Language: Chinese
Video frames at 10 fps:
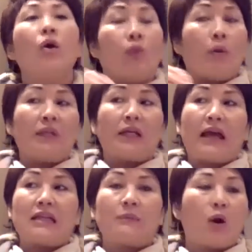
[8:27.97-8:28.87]
我们的
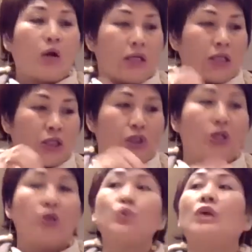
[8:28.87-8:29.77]
干细胞可以直
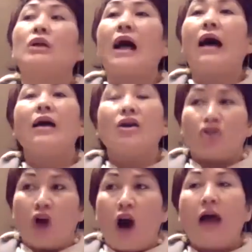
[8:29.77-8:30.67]
接输到他
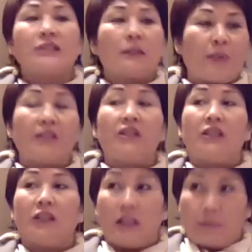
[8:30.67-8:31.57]
小孩子的病
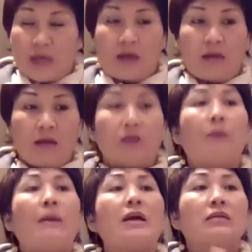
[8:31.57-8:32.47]
体里面，
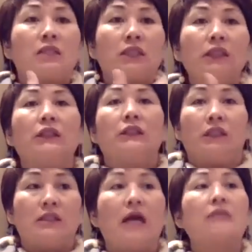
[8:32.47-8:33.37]
那么彻底
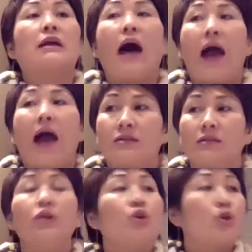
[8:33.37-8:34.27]
的让这个孩子
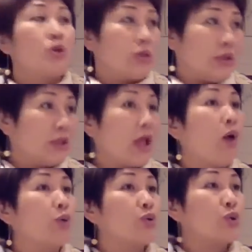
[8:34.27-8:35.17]
得
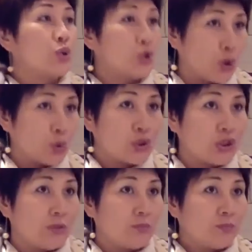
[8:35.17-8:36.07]
到救
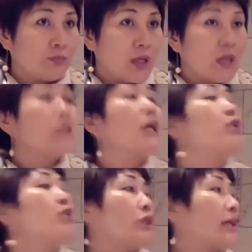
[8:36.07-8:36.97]
治。这个
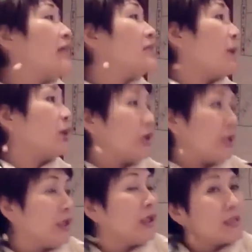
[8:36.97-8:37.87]
就是干细胞的
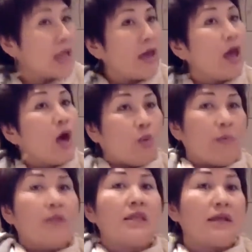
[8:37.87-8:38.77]
一个在我
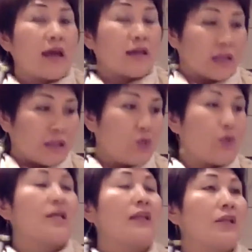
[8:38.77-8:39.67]
们现在这个医
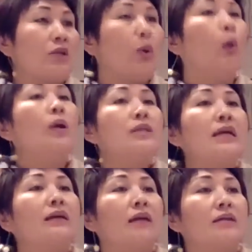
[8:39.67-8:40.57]
学上的应用。
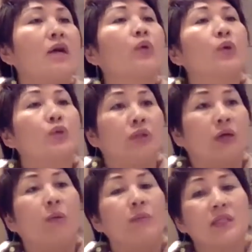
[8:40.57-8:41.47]
这个呢，在过去
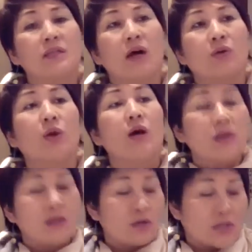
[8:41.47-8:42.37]
呢，我们是叫做
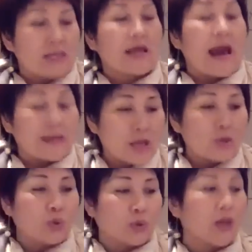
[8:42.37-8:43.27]
到现在还在
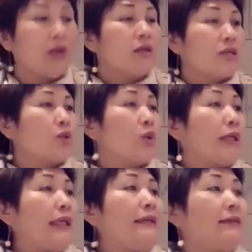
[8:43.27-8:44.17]
运用的，叫做
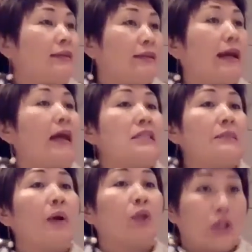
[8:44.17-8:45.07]
一体干
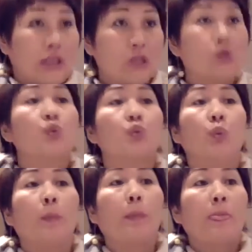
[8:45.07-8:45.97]
细胞的移植
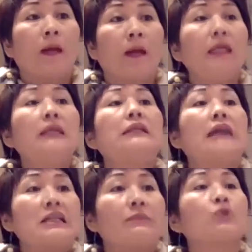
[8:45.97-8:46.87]
术。一体
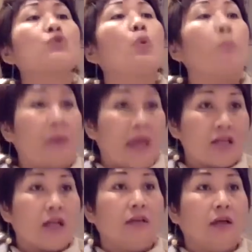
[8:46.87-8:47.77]
干细胞就是用别
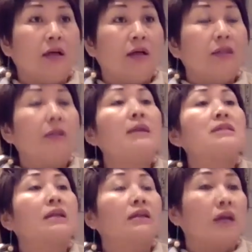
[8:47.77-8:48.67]
人的。那么
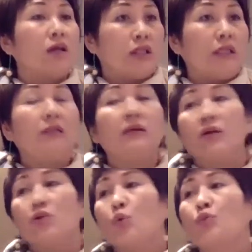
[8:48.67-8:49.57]
这个呢，第一
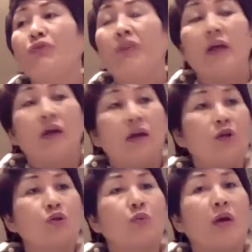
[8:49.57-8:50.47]
个手术费
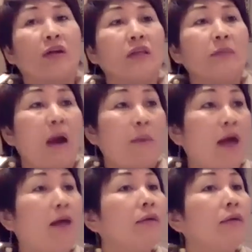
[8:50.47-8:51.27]
六十万到一百万，